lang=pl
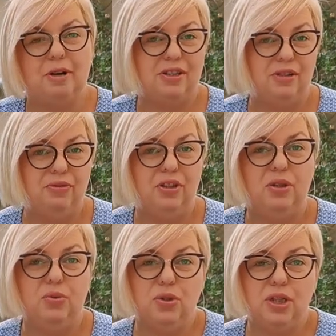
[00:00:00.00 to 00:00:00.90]

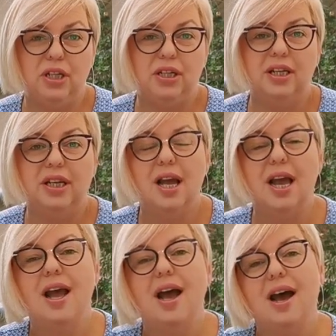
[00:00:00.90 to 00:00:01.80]
pracowity, uczynny,
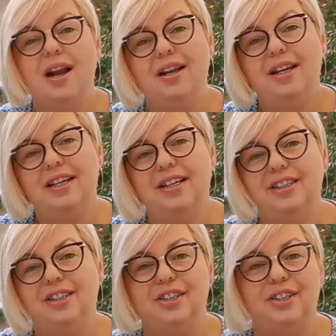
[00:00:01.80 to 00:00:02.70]
ale
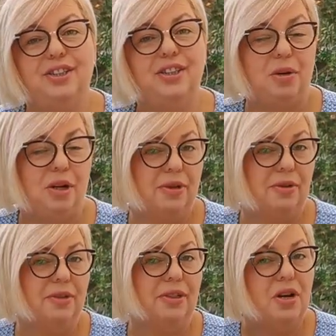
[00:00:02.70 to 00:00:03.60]
y, że
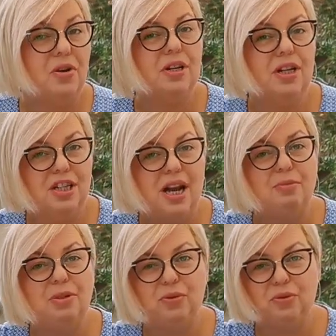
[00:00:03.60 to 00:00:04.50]
nie
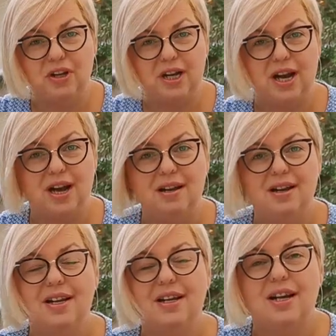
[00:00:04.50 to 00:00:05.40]
określamy człowieka
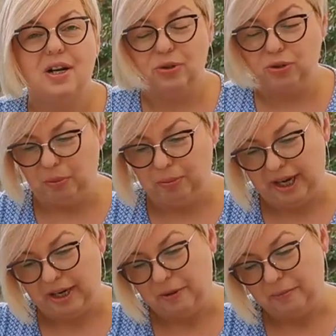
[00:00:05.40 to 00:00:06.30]
jako
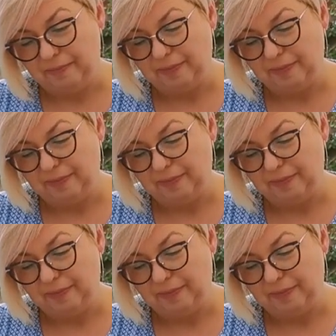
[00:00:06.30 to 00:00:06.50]
dobrego.